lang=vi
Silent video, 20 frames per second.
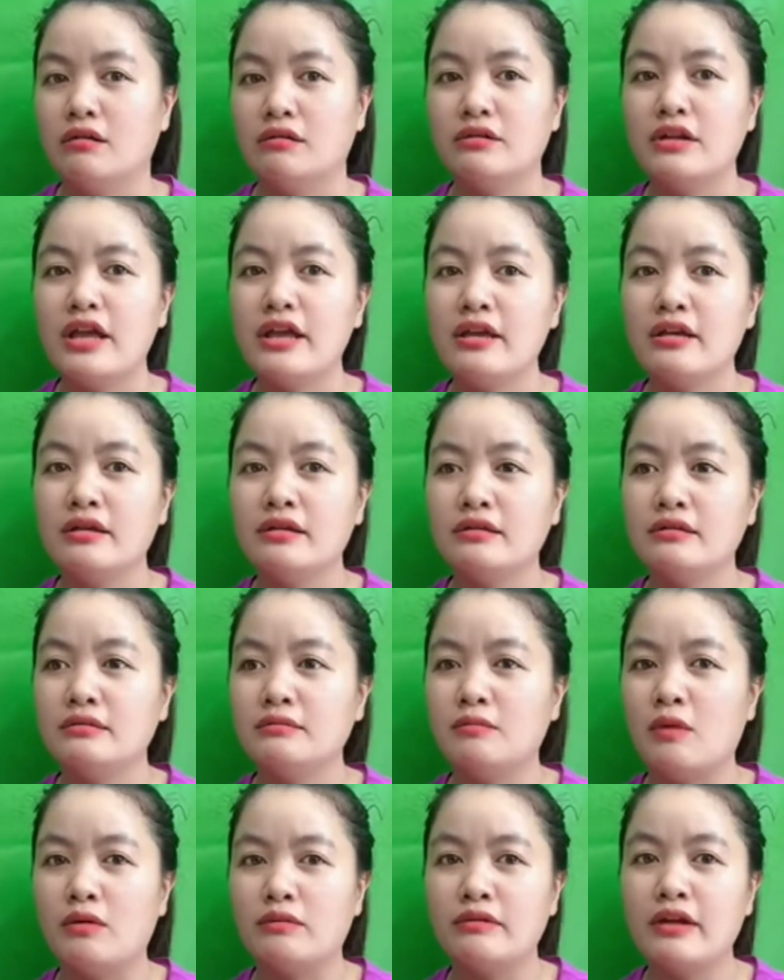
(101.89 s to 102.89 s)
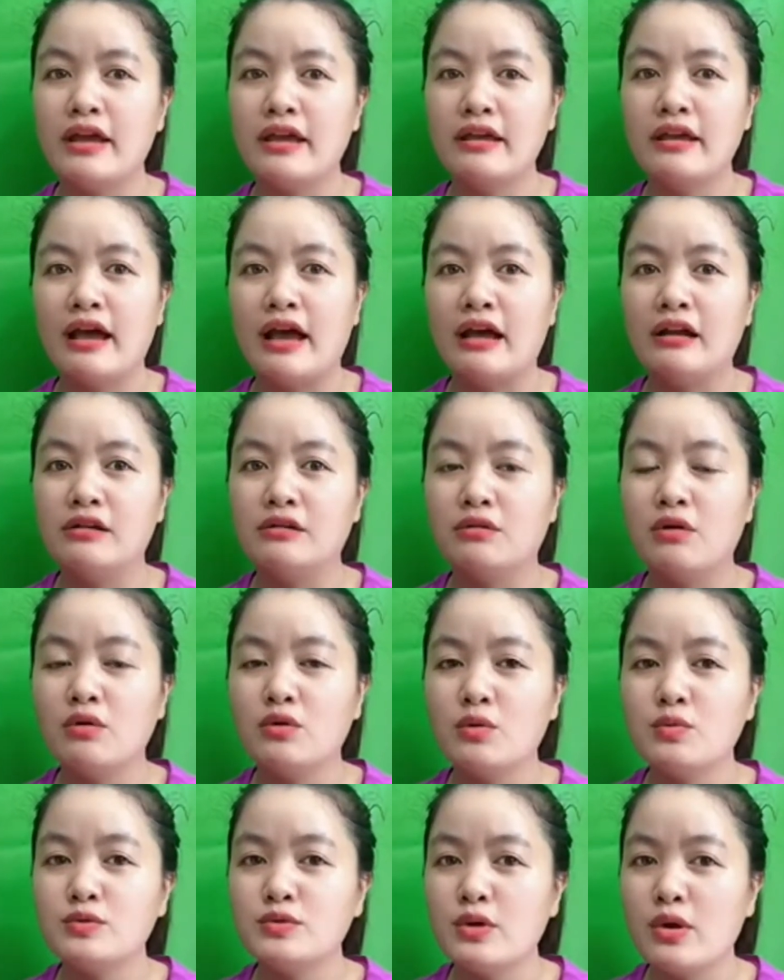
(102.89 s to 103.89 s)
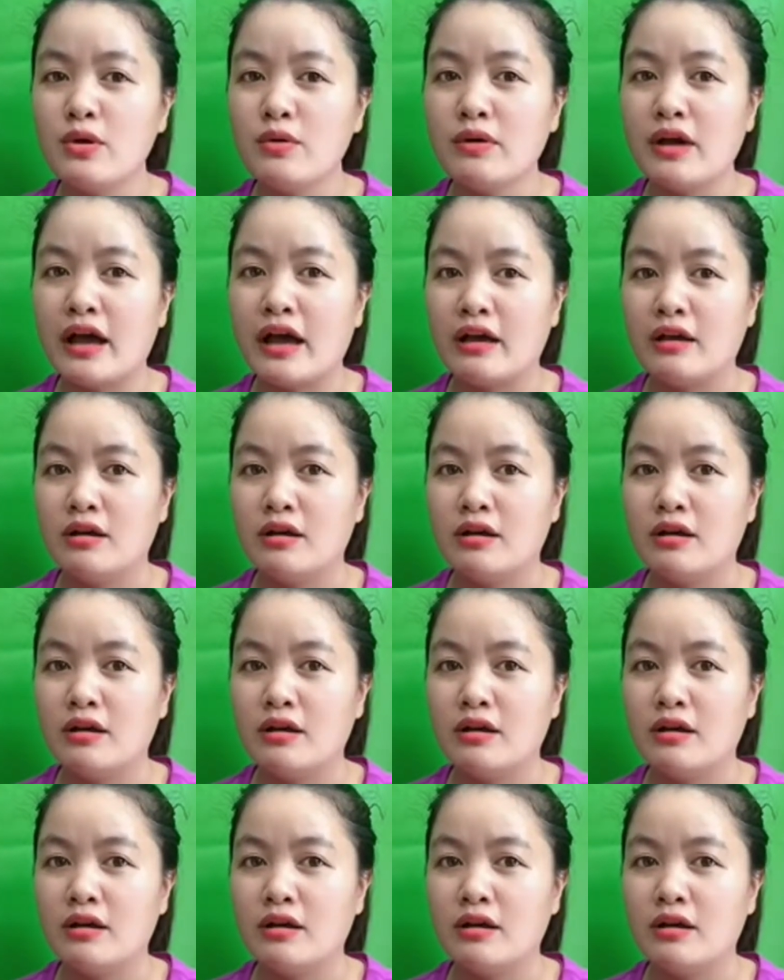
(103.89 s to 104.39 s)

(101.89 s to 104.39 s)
đi đi hả được có chút xíu à